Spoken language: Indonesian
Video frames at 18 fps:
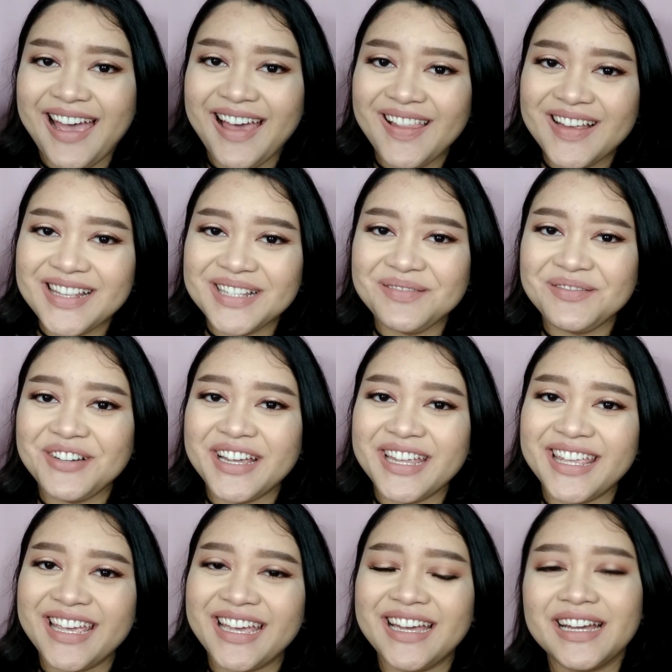Halo
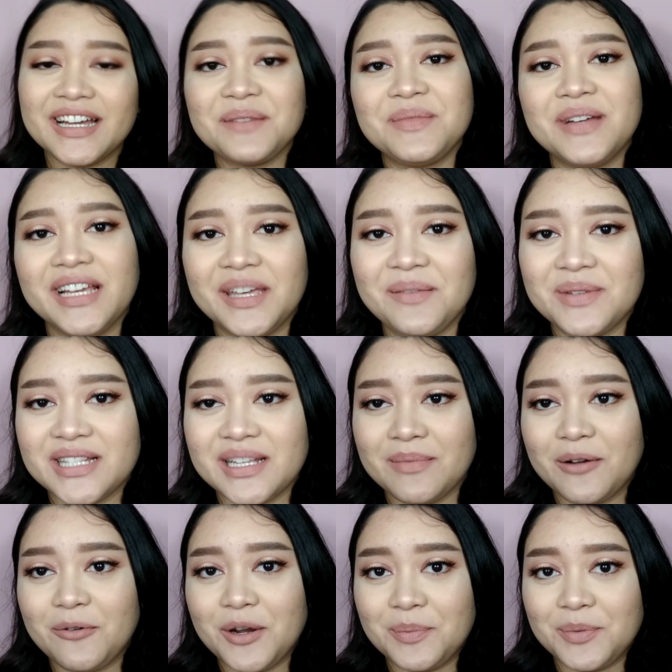semuanya, kembali lagi
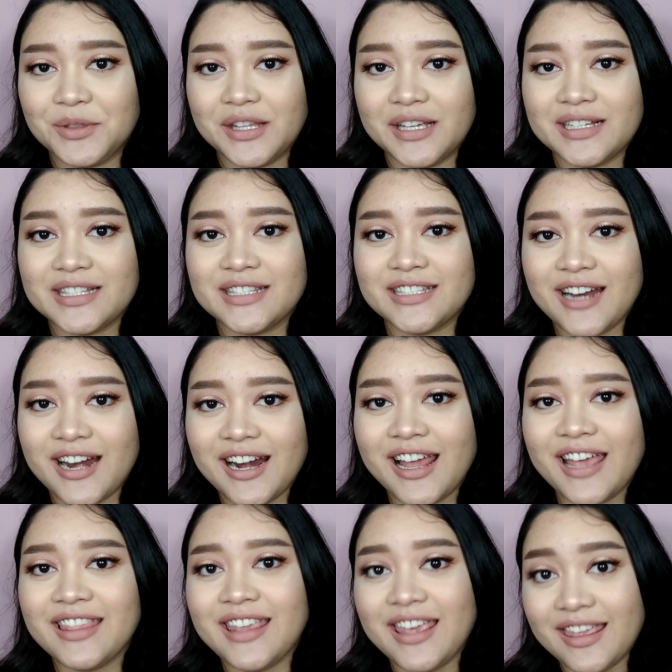bersama gue Putih A
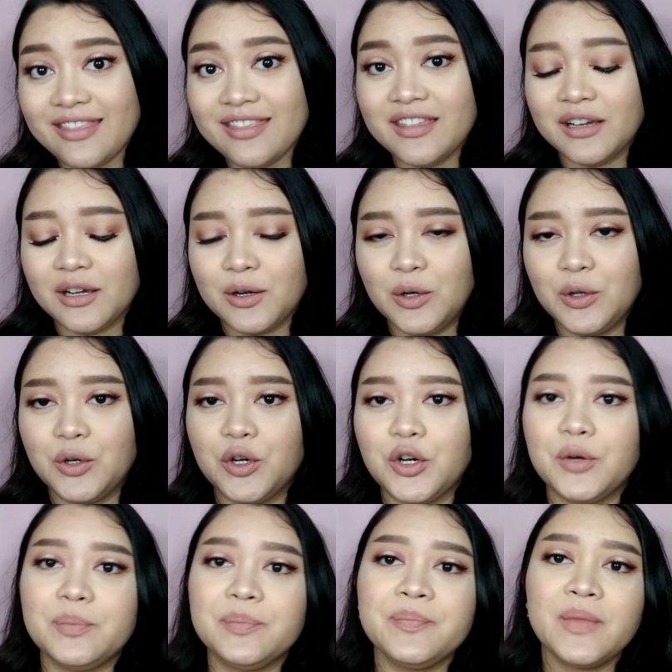Starlight in the
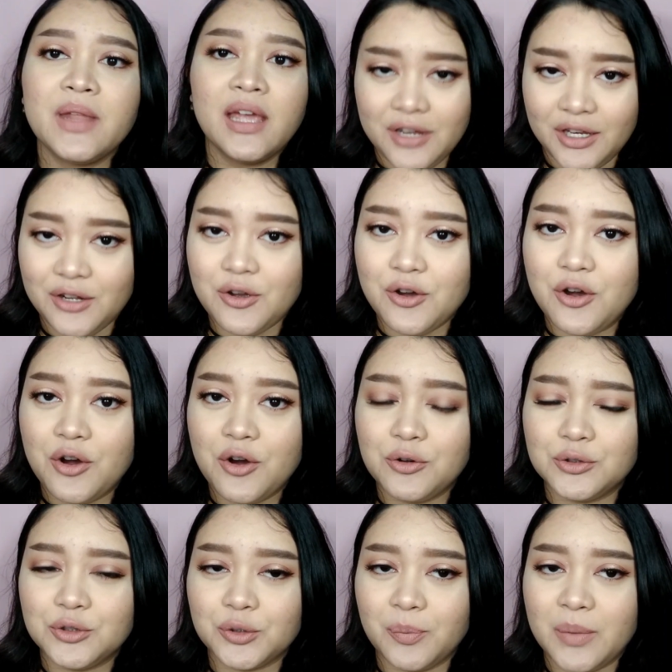Gloom. Video
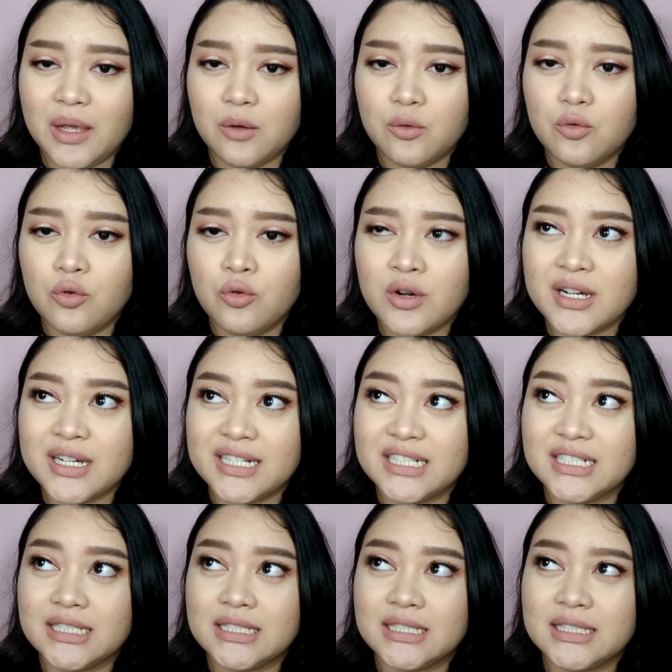untuk minggu
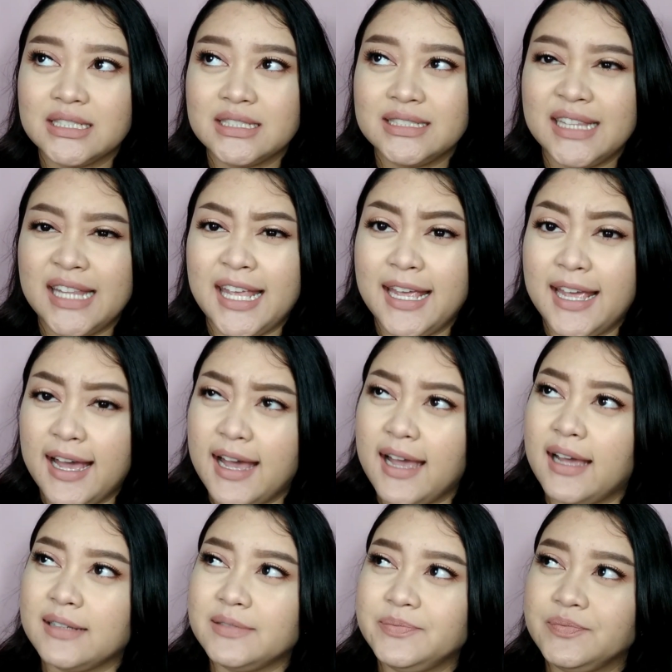
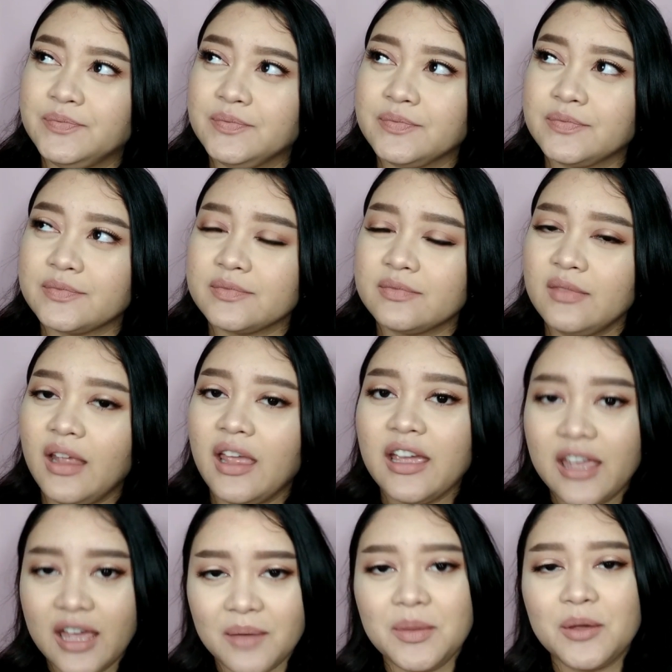ketiga
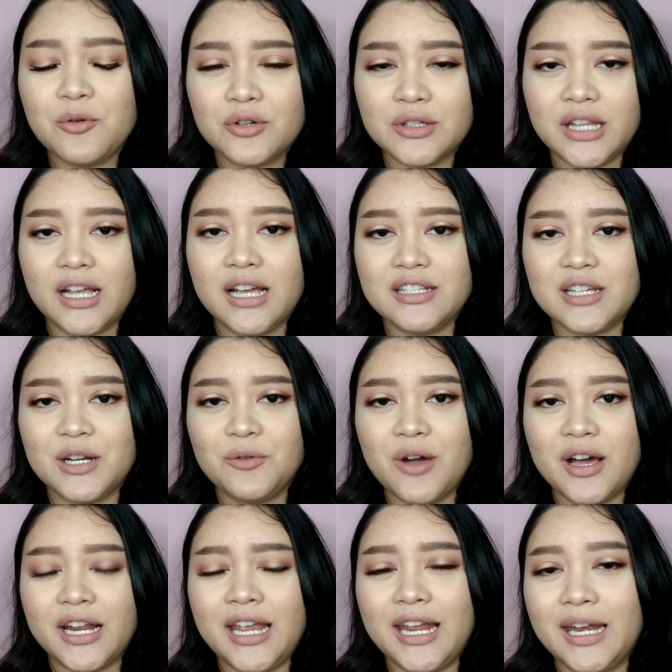ya minggu ketiga
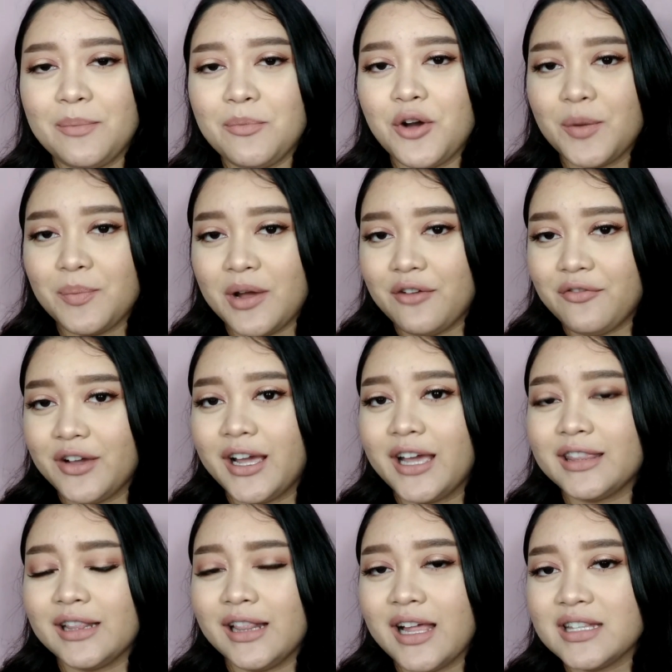Januari ini mohon maaf
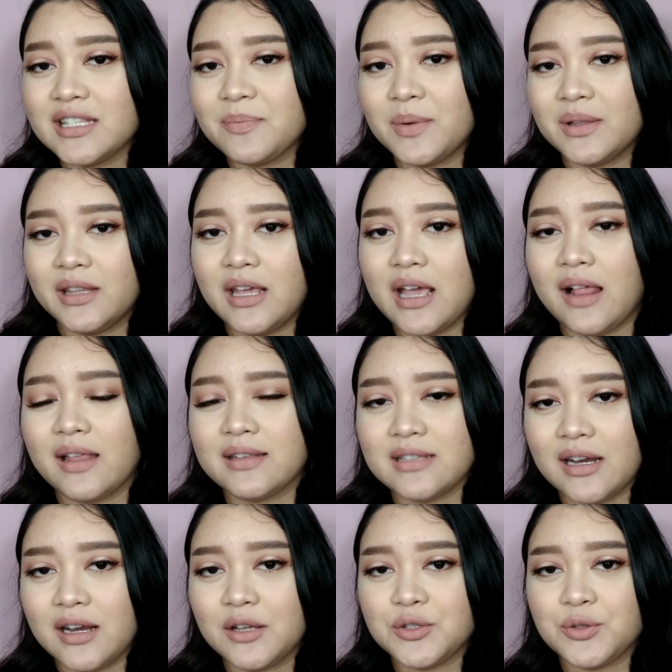agak telat seperti
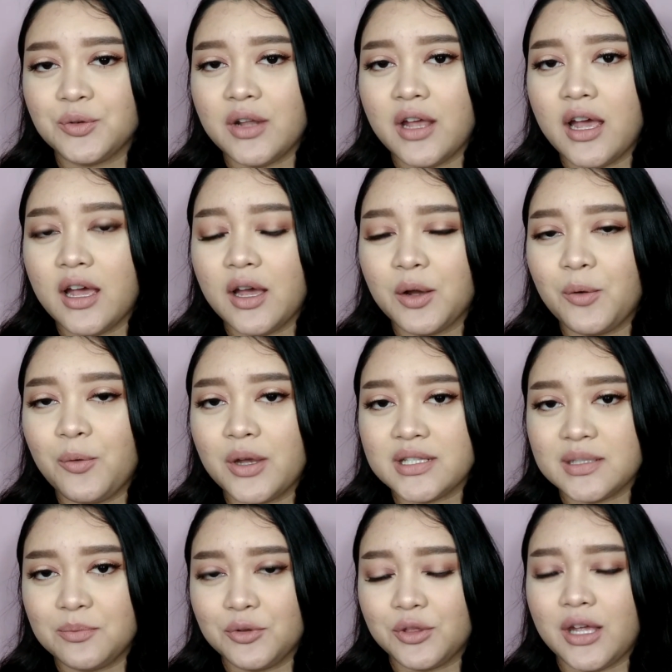alasan yang sudah gue
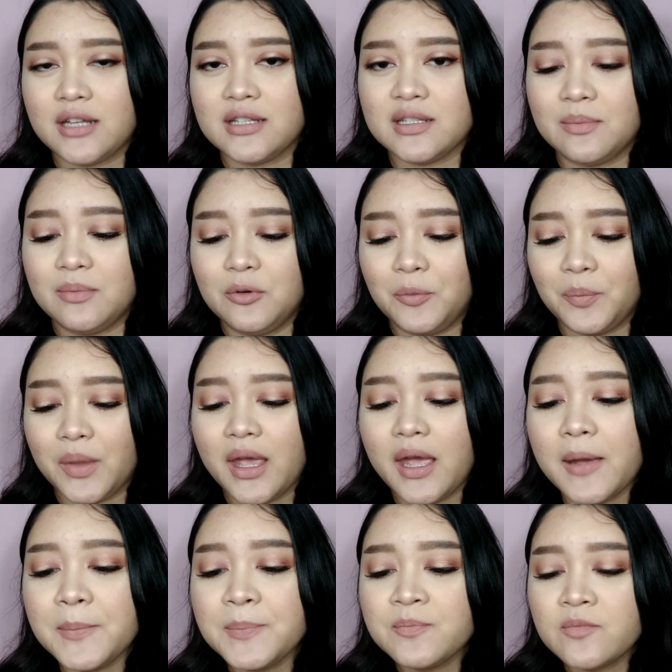sebutkan
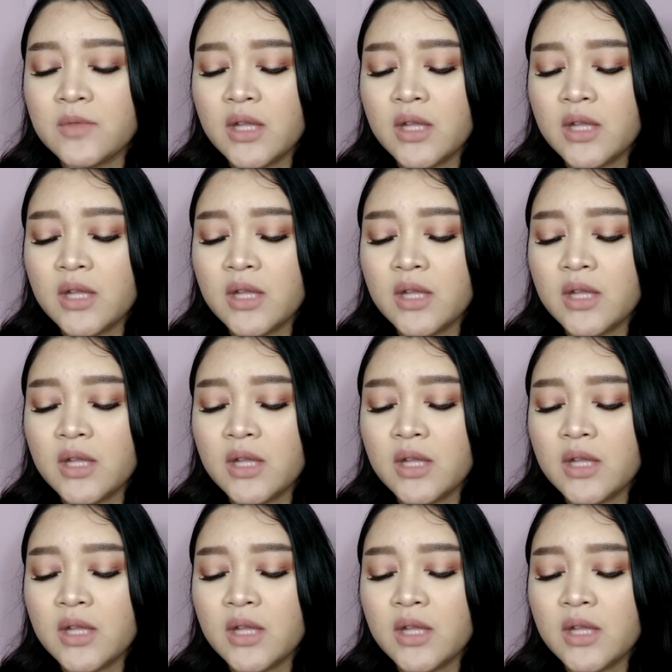sebelumnya.